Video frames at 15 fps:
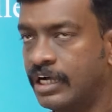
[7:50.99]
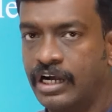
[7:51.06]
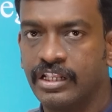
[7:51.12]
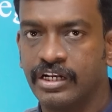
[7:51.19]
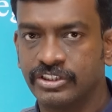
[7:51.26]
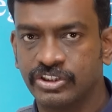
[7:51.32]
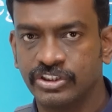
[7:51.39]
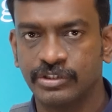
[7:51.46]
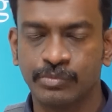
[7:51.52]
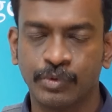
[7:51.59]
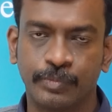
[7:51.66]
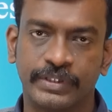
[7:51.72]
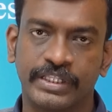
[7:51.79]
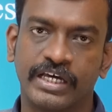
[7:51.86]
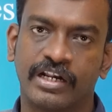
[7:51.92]
நாலு லட்சத்தி
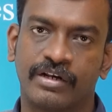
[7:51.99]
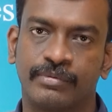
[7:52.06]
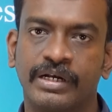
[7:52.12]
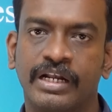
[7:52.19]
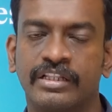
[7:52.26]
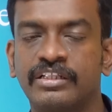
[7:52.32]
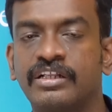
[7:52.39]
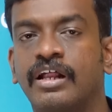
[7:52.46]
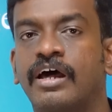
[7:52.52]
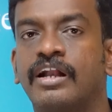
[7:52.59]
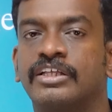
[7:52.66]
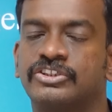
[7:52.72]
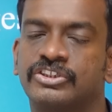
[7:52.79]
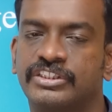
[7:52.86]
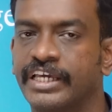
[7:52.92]
முப்பதாயிரம் ரூபாயிலேருந்து
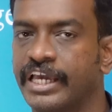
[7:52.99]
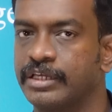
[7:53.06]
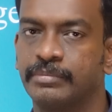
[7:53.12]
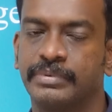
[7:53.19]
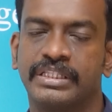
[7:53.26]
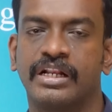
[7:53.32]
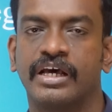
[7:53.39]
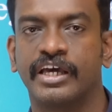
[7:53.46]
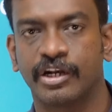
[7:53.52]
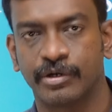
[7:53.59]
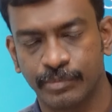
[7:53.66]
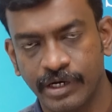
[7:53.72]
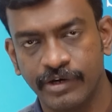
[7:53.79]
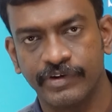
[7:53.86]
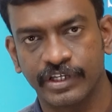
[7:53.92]
நாலு லட்சத்தி
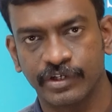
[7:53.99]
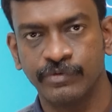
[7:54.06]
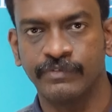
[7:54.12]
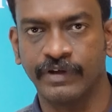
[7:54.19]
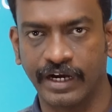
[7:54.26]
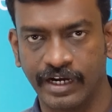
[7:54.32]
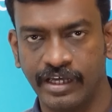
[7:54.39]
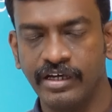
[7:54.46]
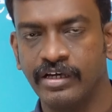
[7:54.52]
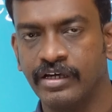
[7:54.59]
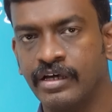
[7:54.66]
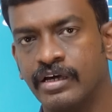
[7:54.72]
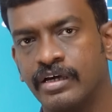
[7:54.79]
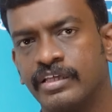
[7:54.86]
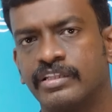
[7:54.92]
ஐம்பதாயிரம் ரூபாய் வரைக்கும் வரலாம்
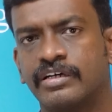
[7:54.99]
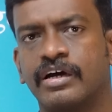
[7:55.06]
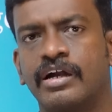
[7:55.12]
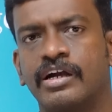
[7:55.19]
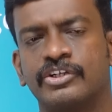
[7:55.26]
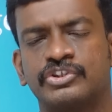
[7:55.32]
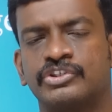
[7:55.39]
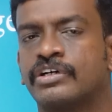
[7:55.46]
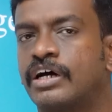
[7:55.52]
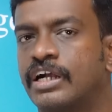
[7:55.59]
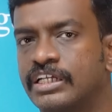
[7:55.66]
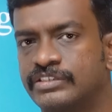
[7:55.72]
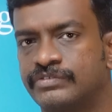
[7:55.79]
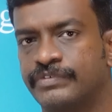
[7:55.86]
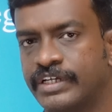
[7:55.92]
இது காலேஜ் டு
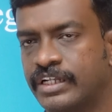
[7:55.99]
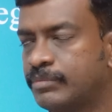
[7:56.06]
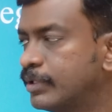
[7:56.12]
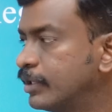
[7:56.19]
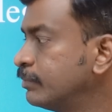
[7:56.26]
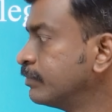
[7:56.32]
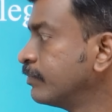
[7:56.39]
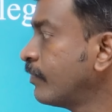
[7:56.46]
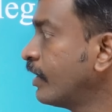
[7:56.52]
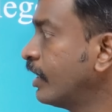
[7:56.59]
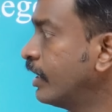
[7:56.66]
காலேஜ் வேறுபடும்